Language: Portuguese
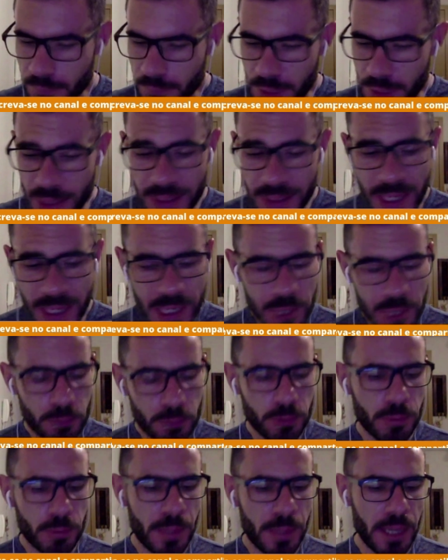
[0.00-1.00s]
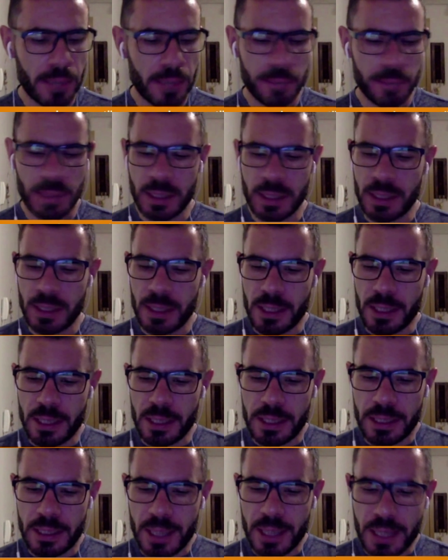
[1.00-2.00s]
Até aí tudo bem.
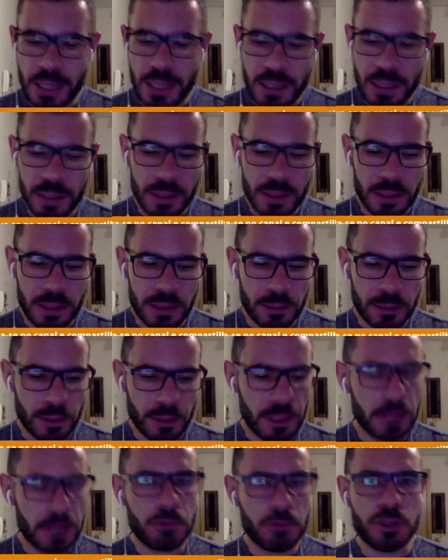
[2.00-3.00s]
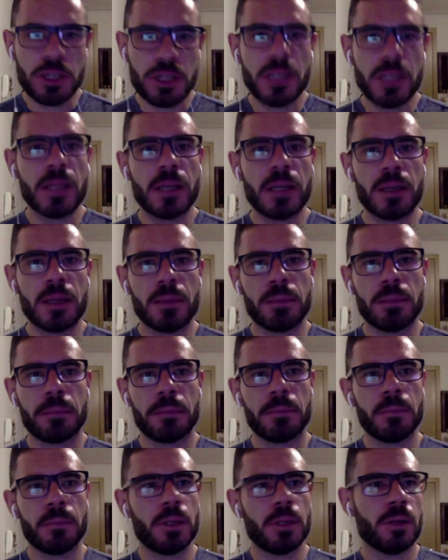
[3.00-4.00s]
E aí, durante o dia, eu,
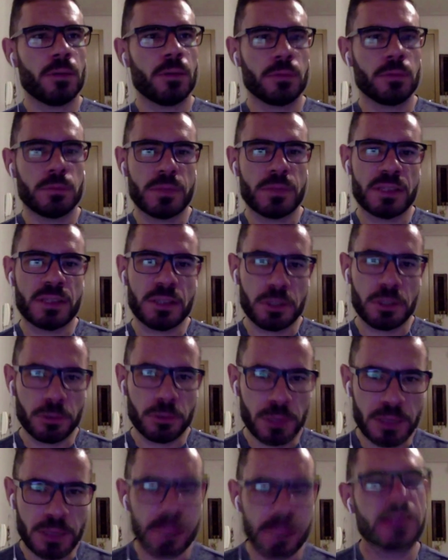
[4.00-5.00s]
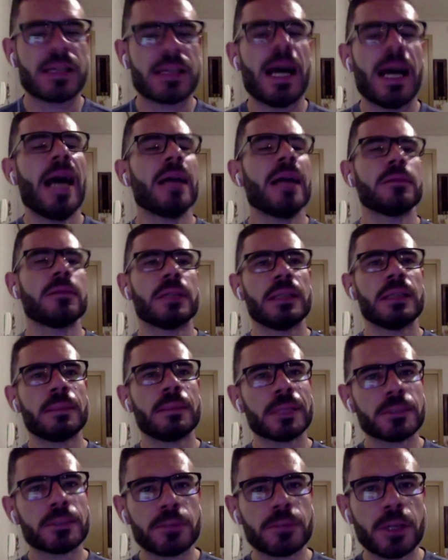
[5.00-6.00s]
eu me sentindo cansado ainda,
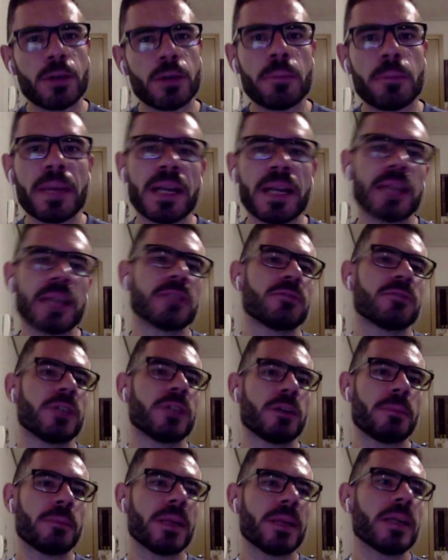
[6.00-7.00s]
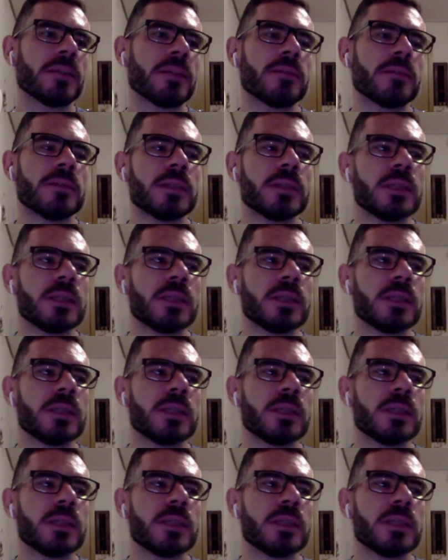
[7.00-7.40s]
mas fui recuperando, fui recuperando.